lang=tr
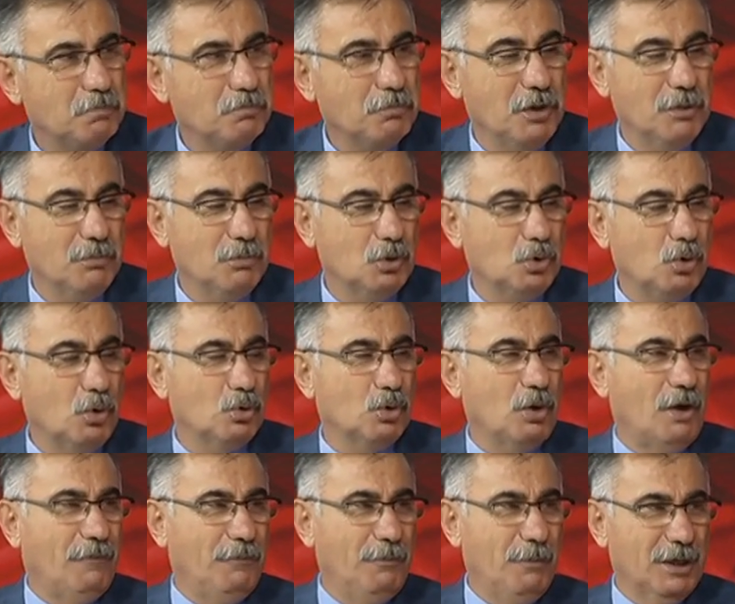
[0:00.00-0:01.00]
Benim de çok
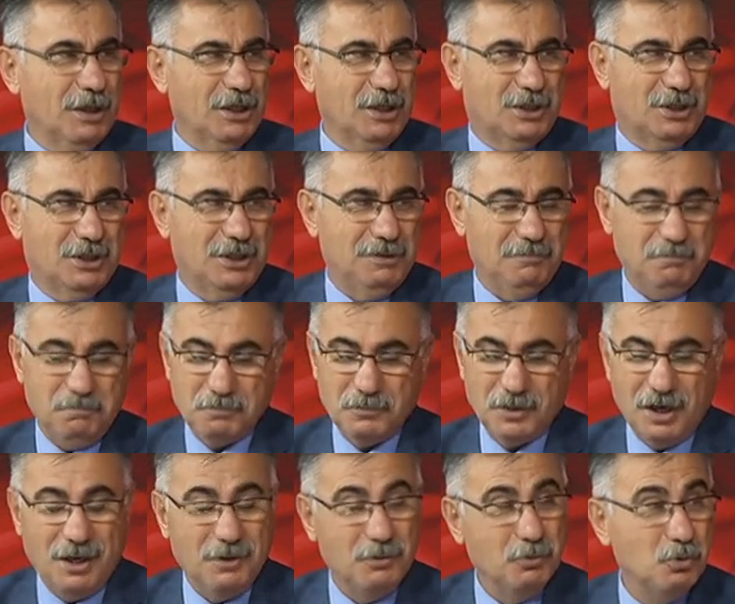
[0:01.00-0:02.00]
tuhafıma gitti.
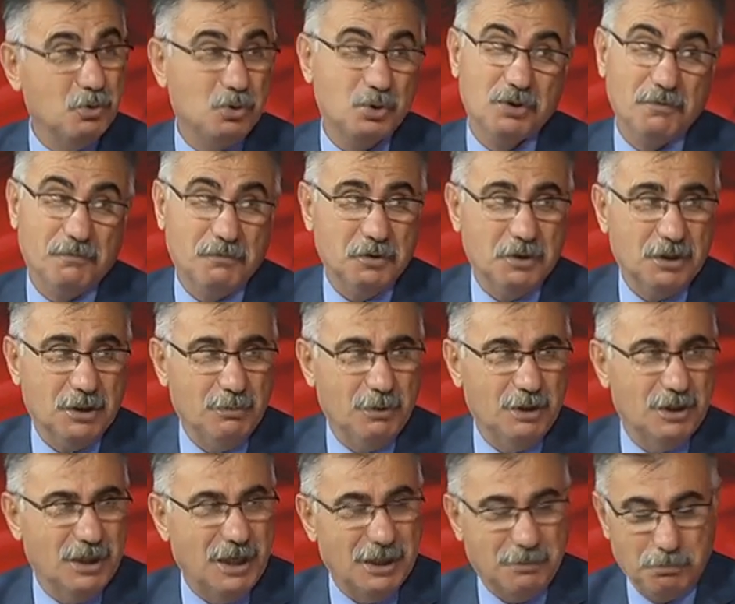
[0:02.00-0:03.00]
Yani 3-0
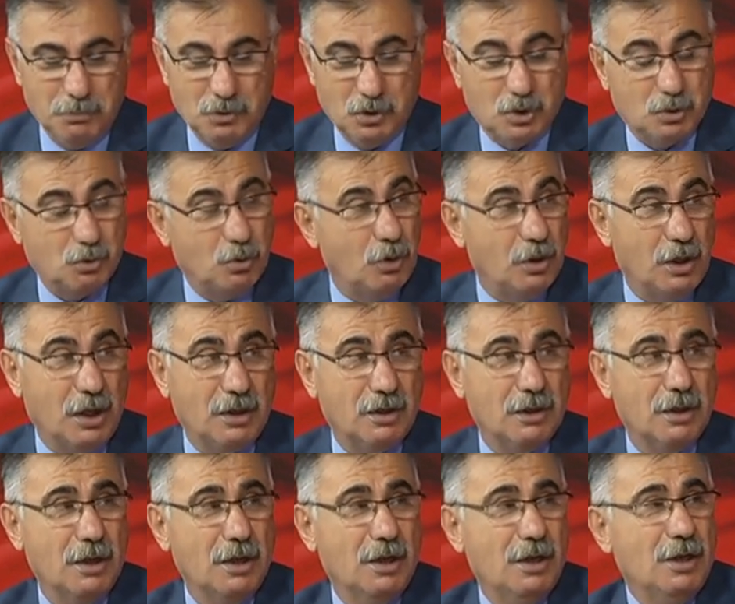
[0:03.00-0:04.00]
gibi net bir skorlar
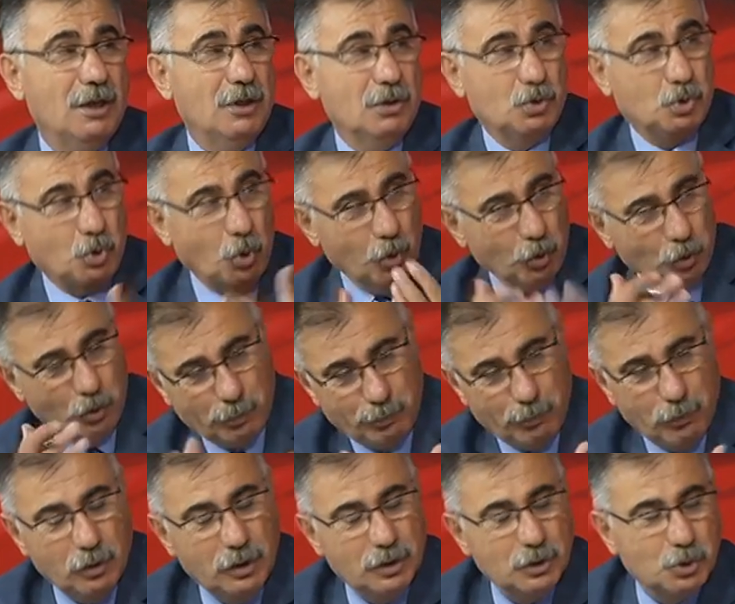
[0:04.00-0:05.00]

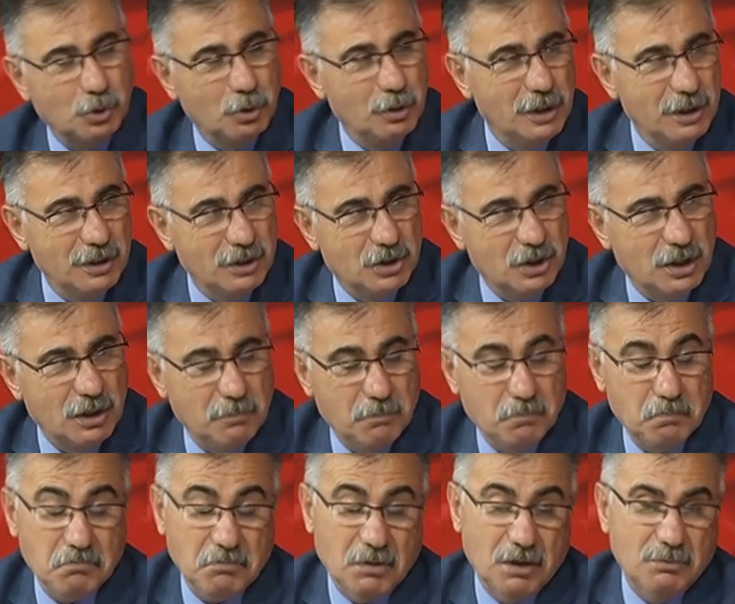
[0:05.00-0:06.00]
çoğunluk böyle söyleyince
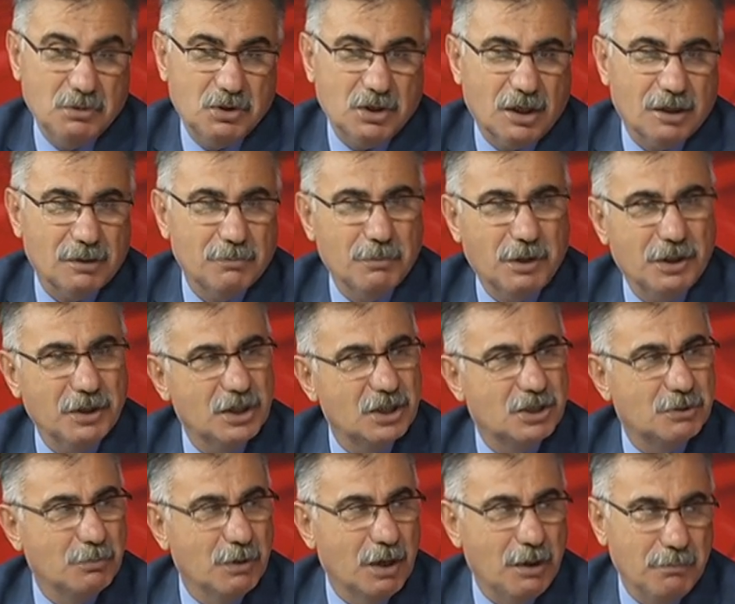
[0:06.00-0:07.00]
benim hiç aklımdan
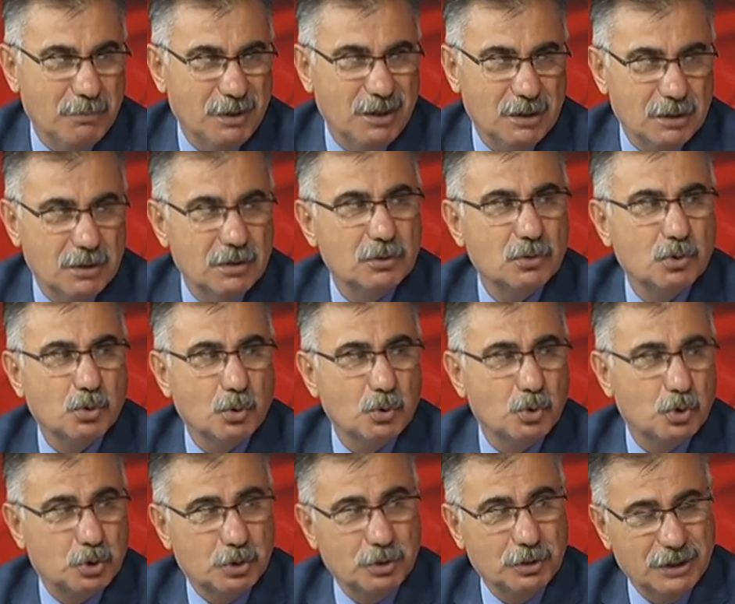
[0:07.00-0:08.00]
geçmeyen bir
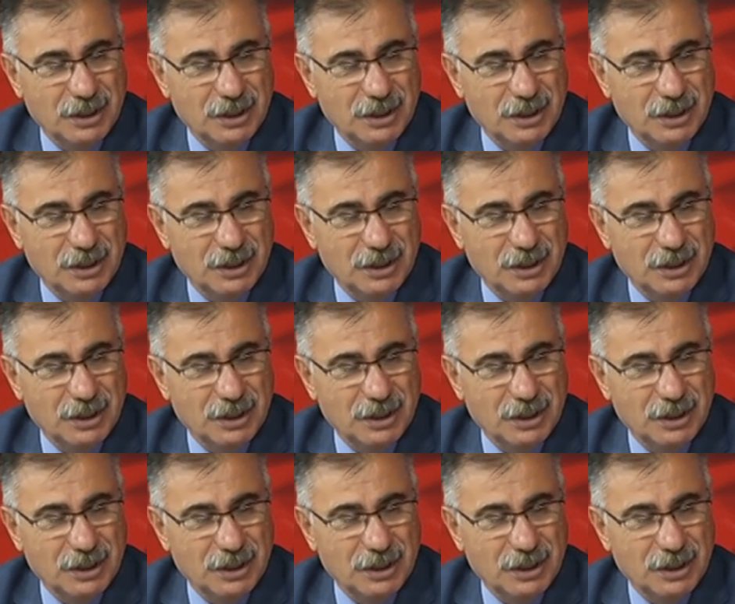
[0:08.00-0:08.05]
sonuçtu.